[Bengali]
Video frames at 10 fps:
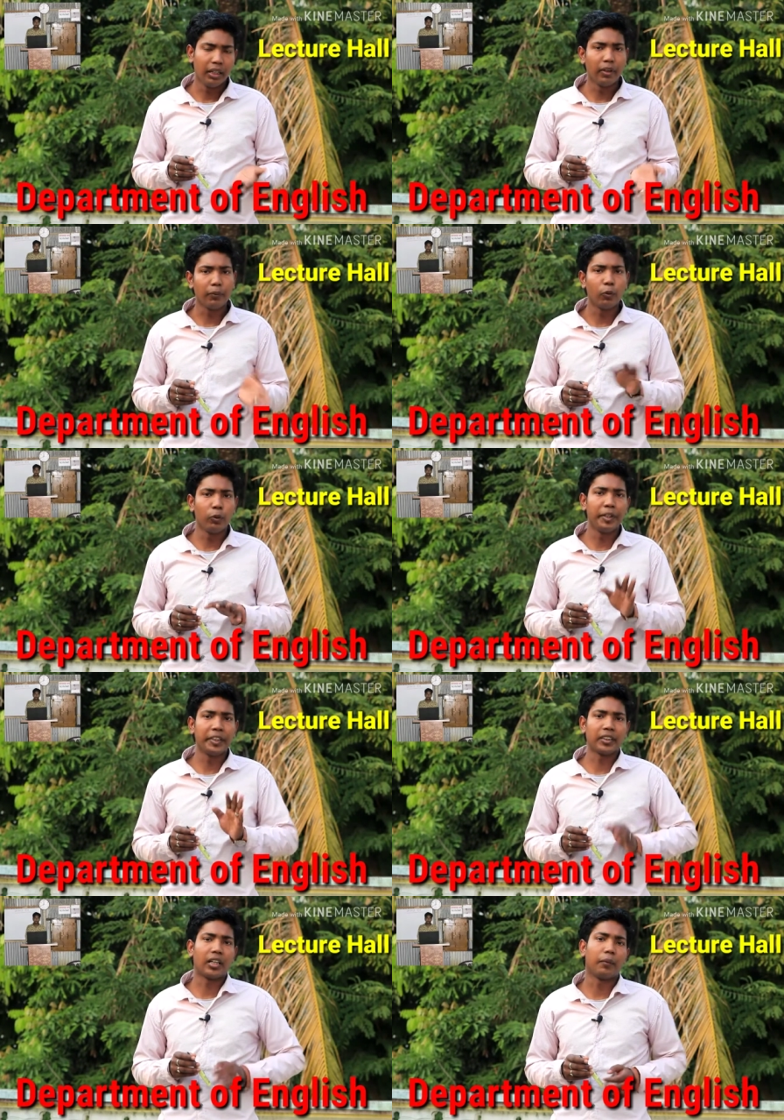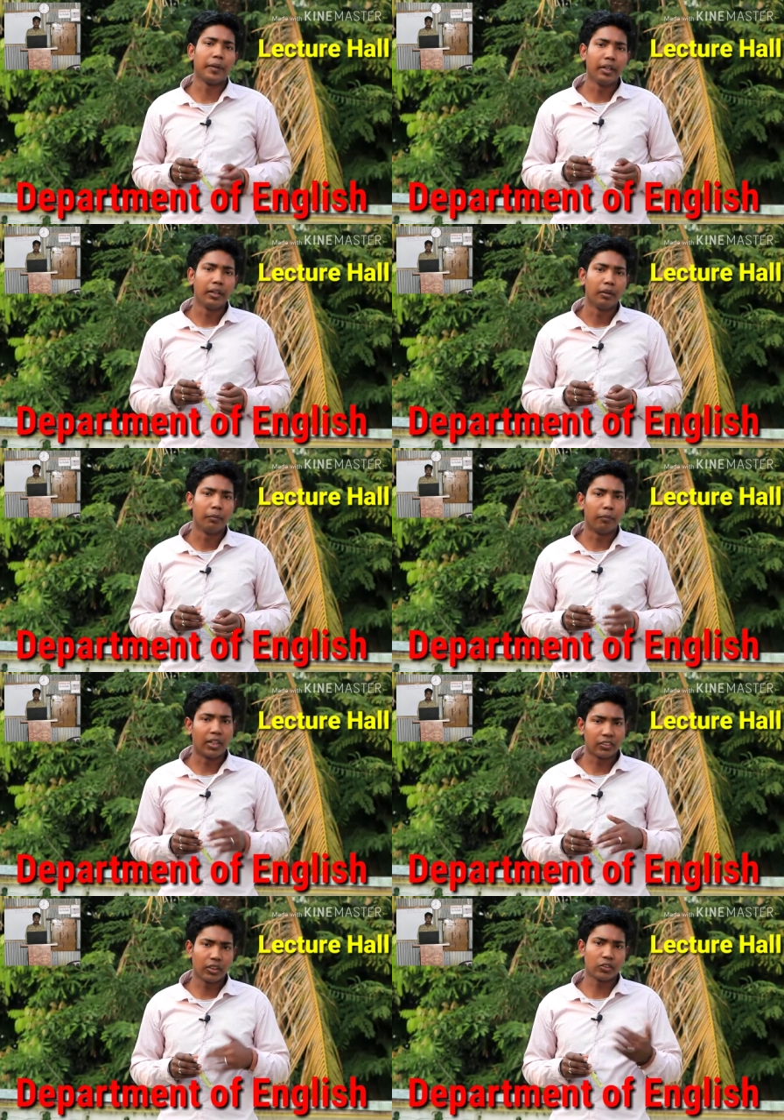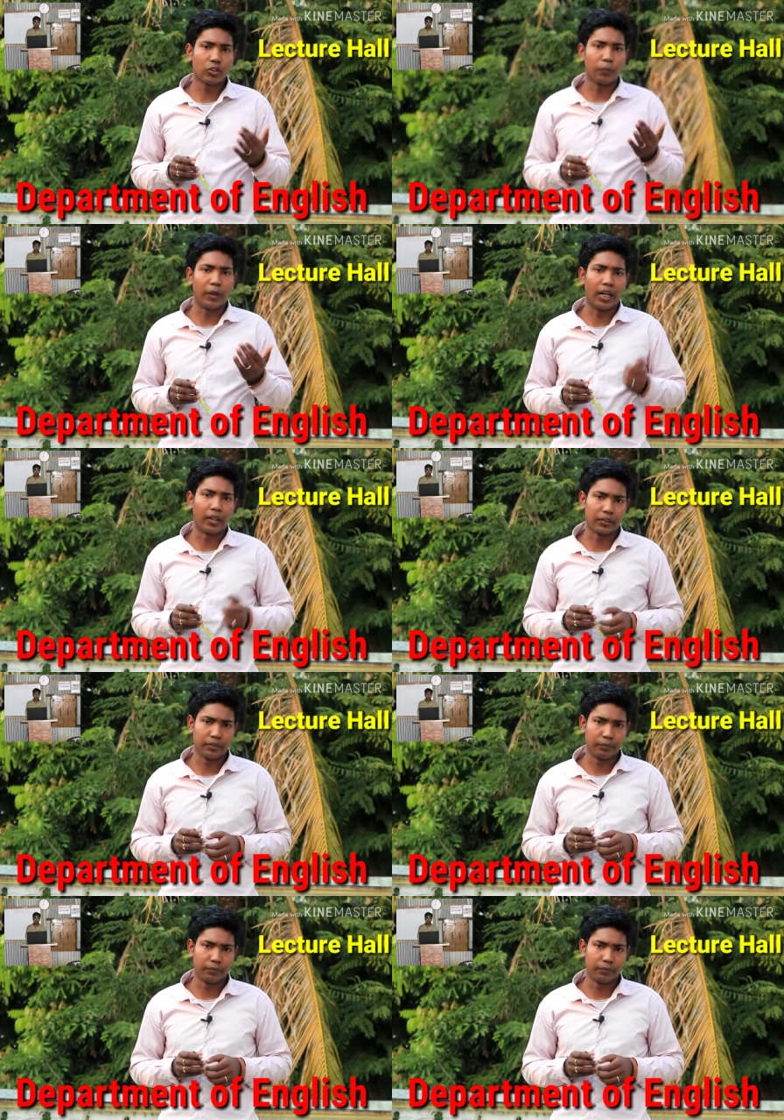এম এর ফুল মিনিংটা দাঁড়াবে মাস্টার্স অফ আর্ট